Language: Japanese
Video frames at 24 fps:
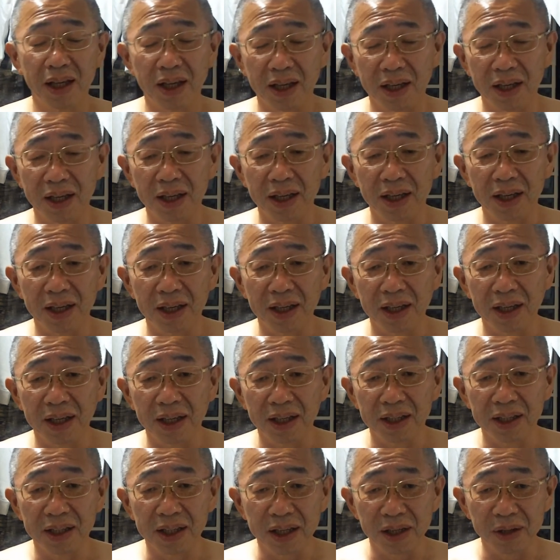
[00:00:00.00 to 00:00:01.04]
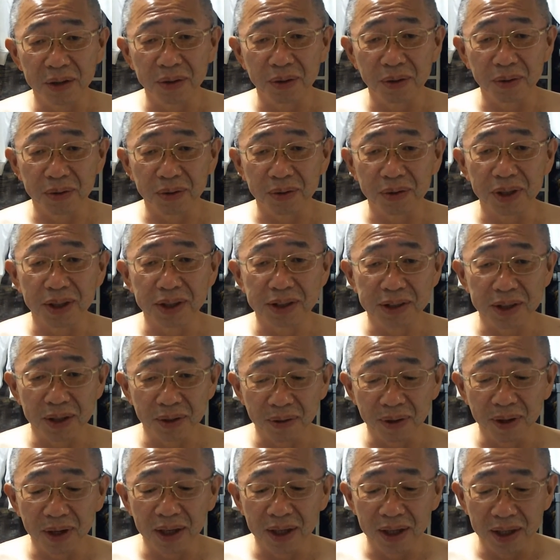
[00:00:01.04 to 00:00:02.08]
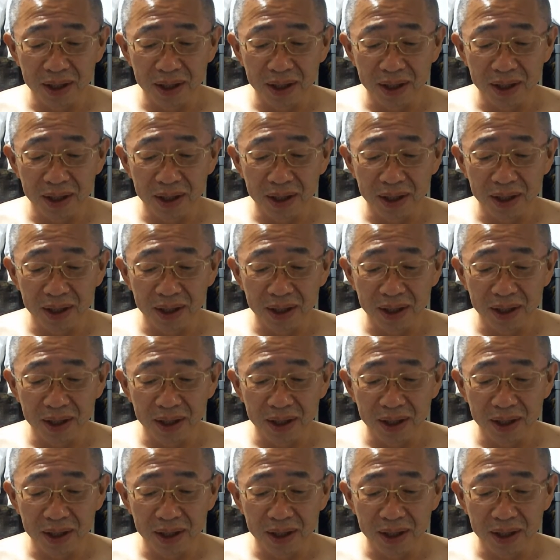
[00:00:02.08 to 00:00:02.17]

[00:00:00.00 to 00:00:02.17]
えー、っていうことでしたわ